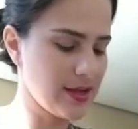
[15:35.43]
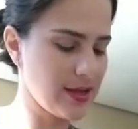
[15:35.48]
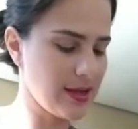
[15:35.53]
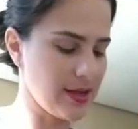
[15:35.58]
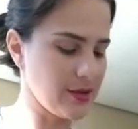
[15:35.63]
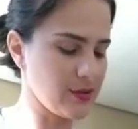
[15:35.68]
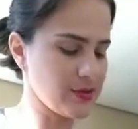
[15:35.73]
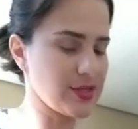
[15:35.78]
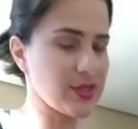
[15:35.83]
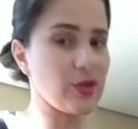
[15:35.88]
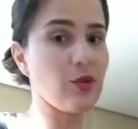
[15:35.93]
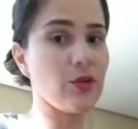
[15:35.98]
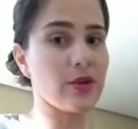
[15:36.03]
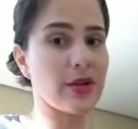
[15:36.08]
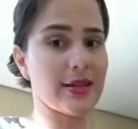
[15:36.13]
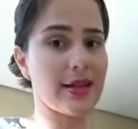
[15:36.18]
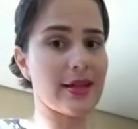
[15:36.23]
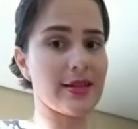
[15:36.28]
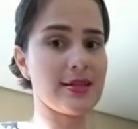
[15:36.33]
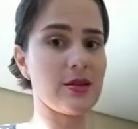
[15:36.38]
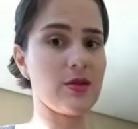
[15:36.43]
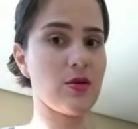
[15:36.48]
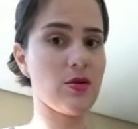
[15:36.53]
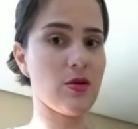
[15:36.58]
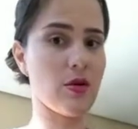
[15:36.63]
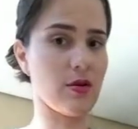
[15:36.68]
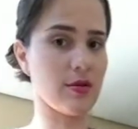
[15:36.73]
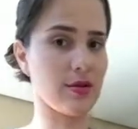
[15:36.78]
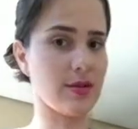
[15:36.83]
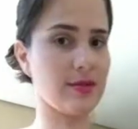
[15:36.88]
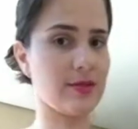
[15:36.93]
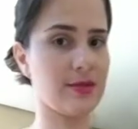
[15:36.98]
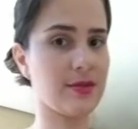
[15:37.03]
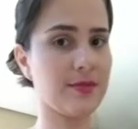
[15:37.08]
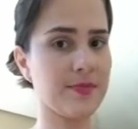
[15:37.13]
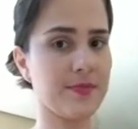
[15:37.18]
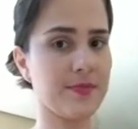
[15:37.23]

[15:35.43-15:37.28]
Aí eu seguro até cinco horas.